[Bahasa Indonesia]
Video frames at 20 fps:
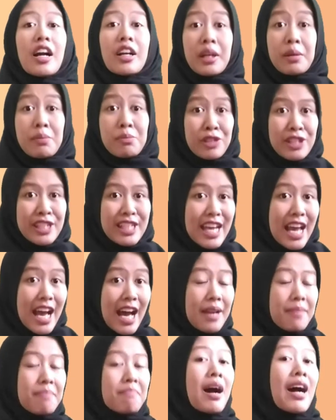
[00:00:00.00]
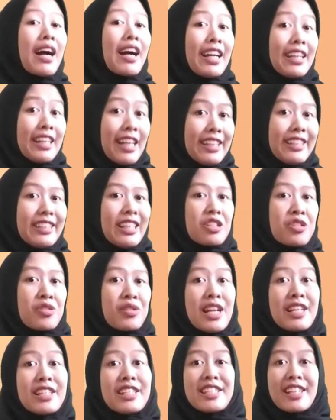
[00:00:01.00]
Kemudian, makanan yang
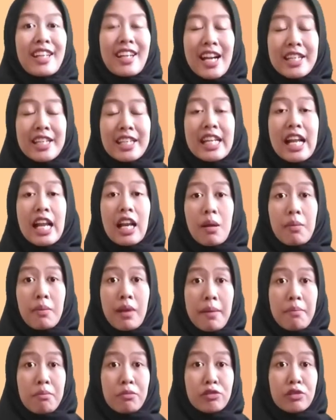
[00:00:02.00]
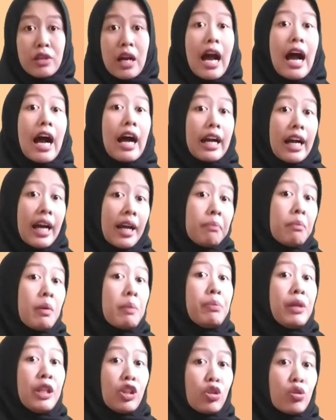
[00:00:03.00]
sudah dicerna di dalam lambung akan
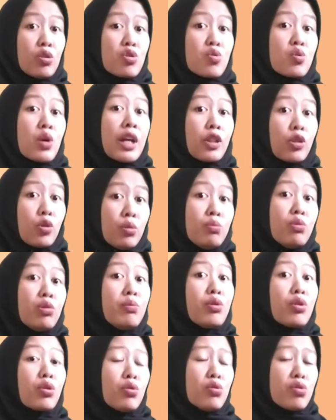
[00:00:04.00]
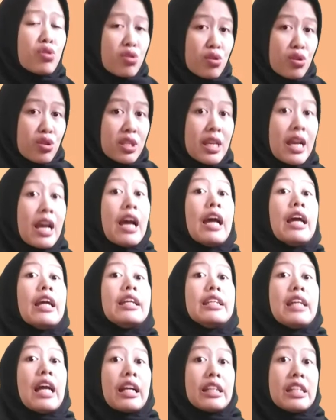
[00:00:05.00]
membentuk suatu bubur usus
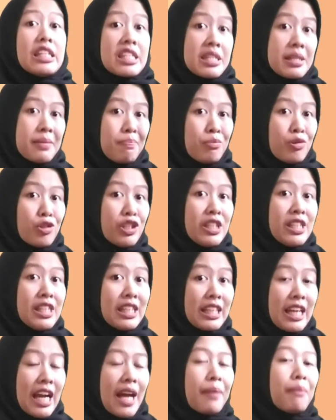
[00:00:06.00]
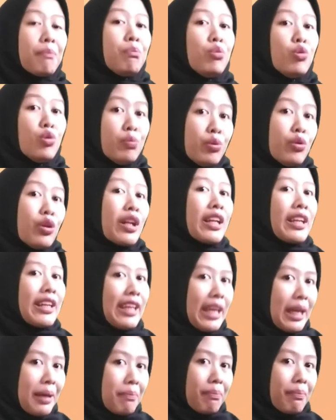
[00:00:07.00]
yang disebut dengan bubur
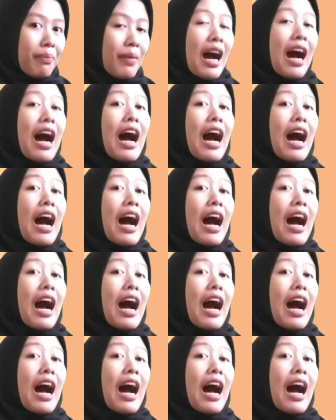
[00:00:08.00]
kim.